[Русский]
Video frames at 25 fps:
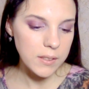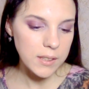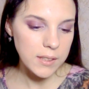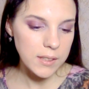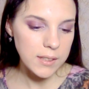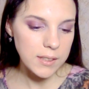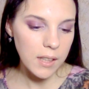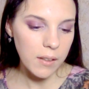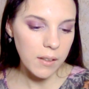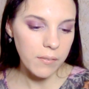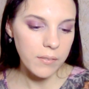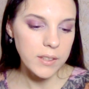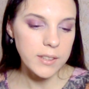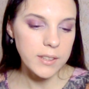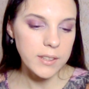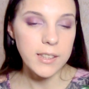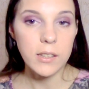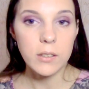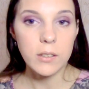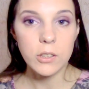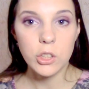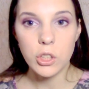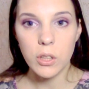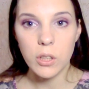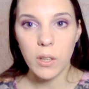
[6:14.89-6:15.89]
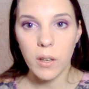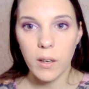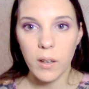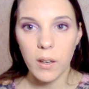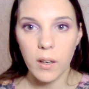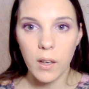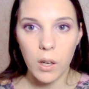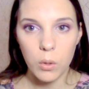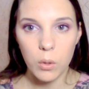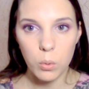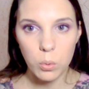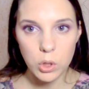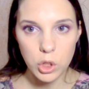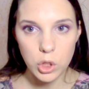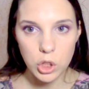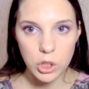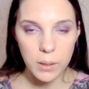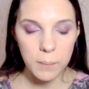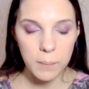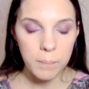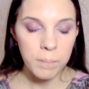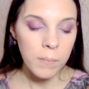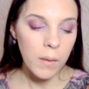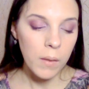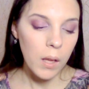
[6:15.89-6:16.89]
Состав достаточно
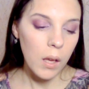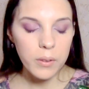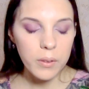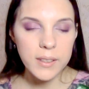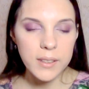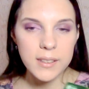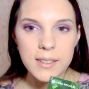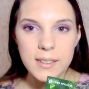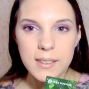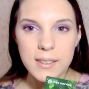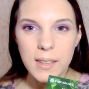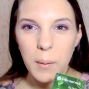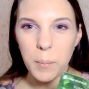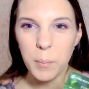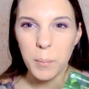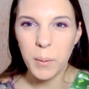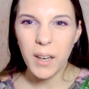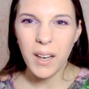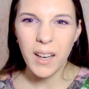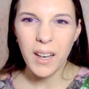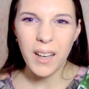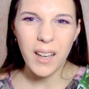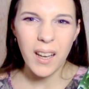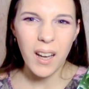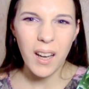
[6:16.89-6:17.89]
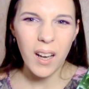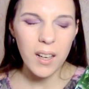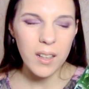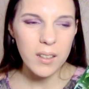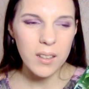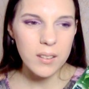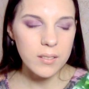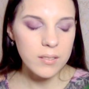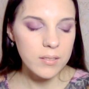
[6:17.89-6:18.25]
хороший. Из-за запаха я